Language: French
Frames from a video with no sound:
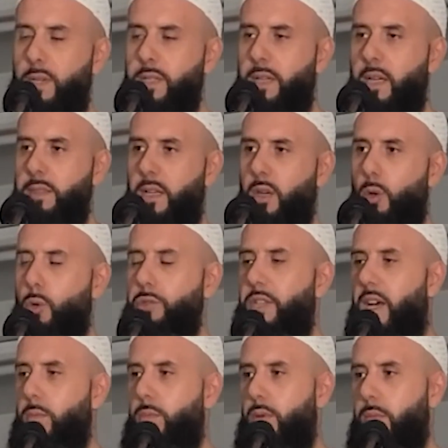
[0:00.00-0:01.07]
les dernières
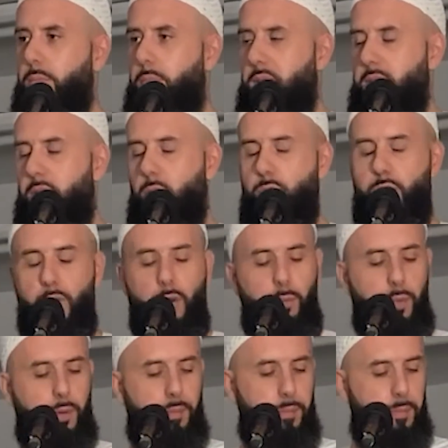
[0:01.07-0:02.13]
khotab passées ensemble,